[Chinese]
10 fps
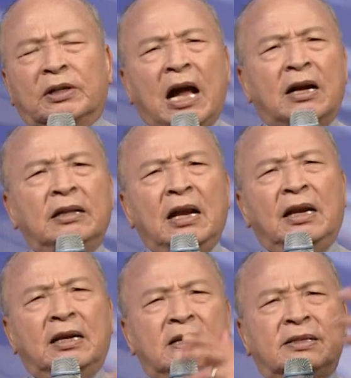他跟他
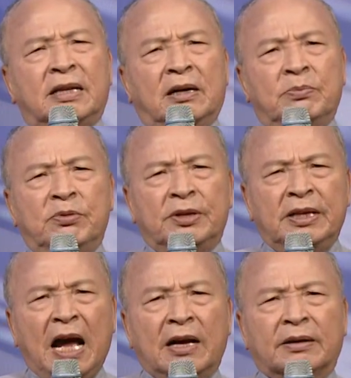的个性很不一
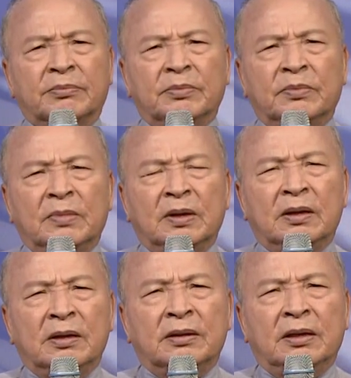样。
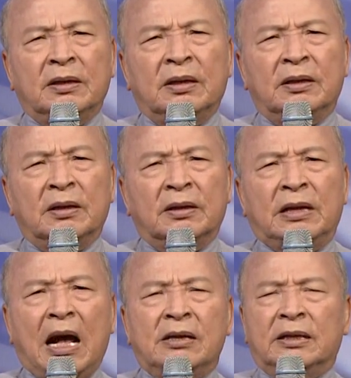
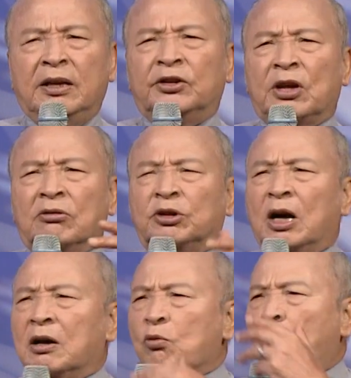雅姨嫂是
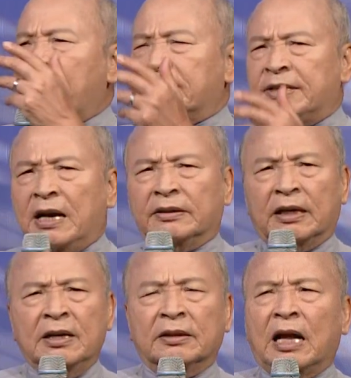很外向
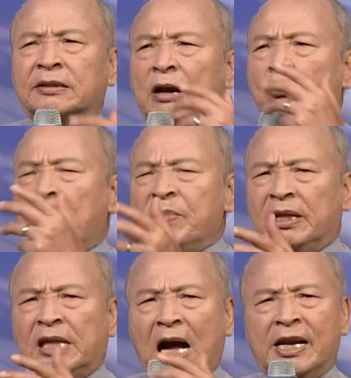的，他在外面
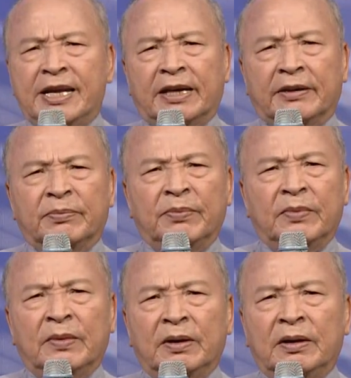打猎；
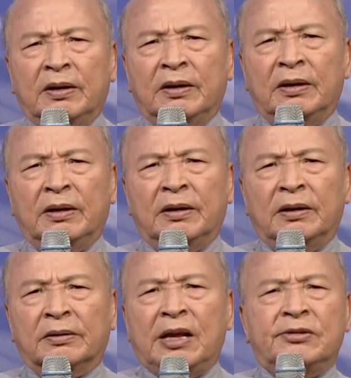
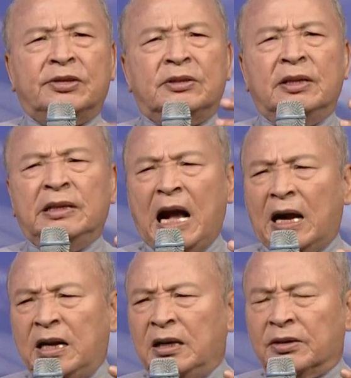但是雅
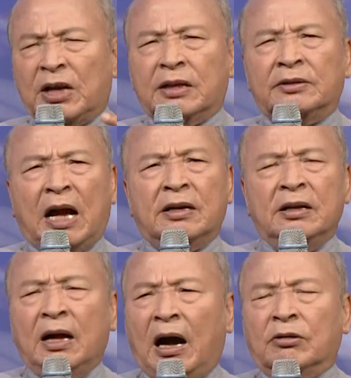各常常
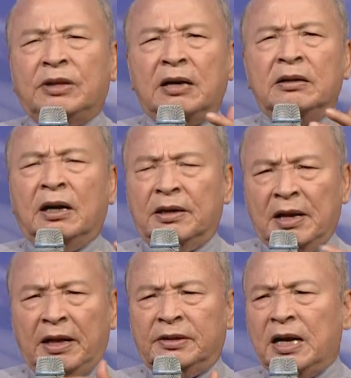好像很
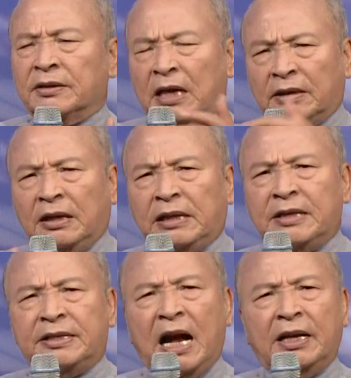内向，常常在
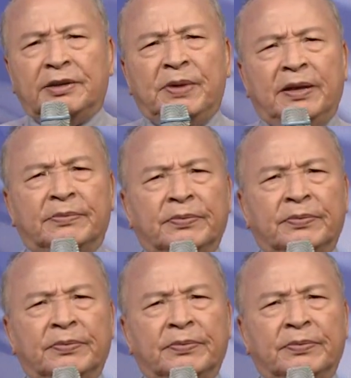家里面，